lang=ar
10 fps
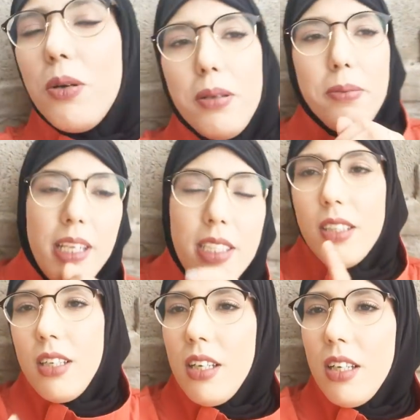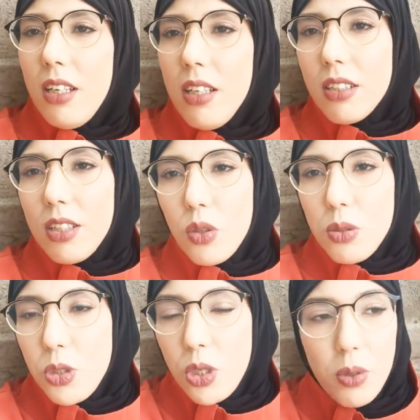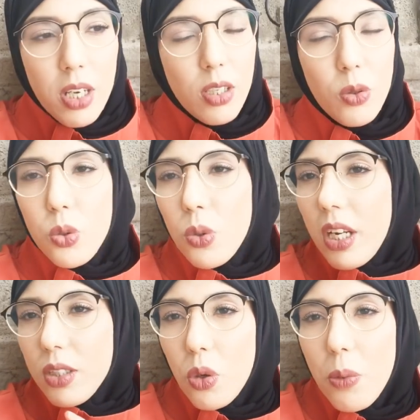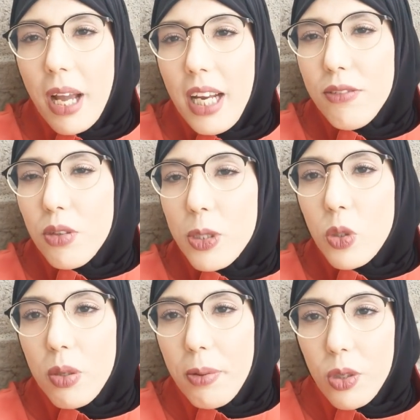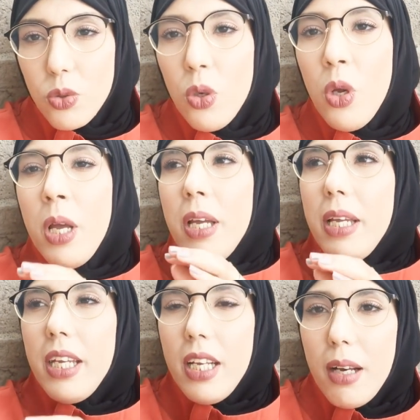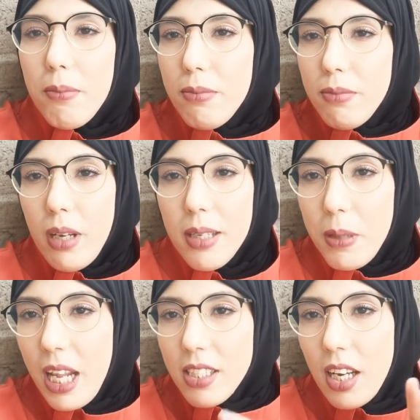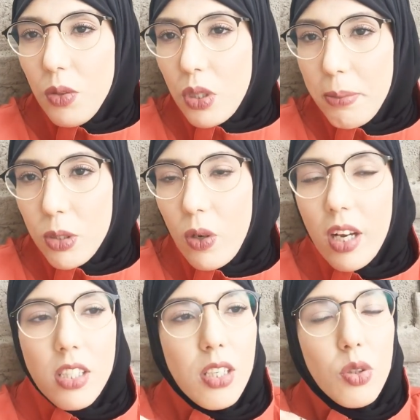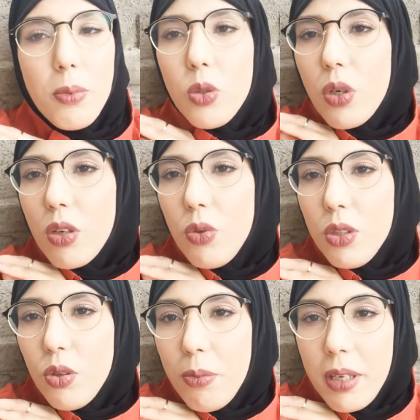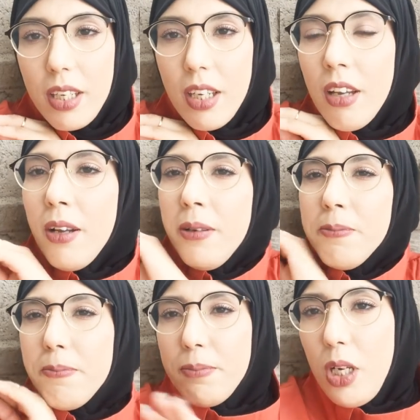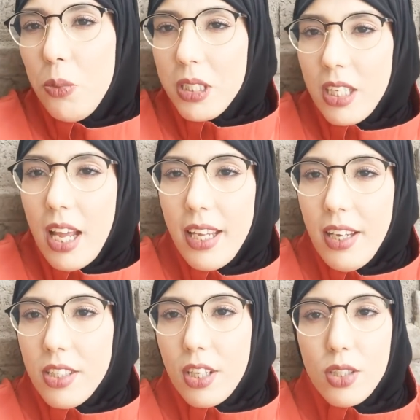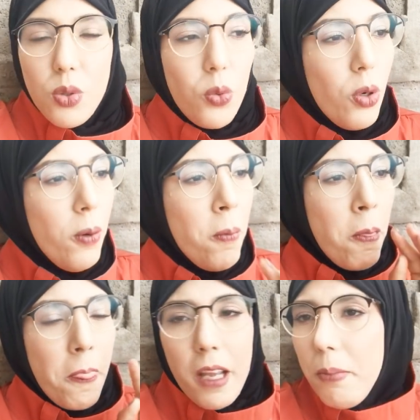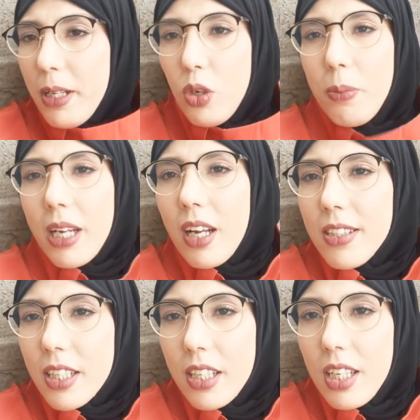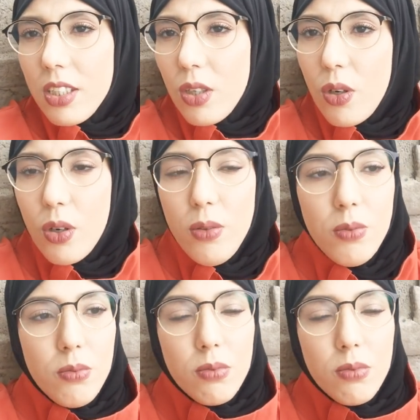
لكم البنات آه تقدروا تمشيو لكاسا كولتورا غيعطوكم كاع لينفورماسيون اللي بغيتو الا من الاحسن لا ينطمينتو لحقاش لا ينطمينتو كيكون عندهم يعني معلومات على اي حاجه كتسولو كما قلت لكم انا خلصت غير 30 اورو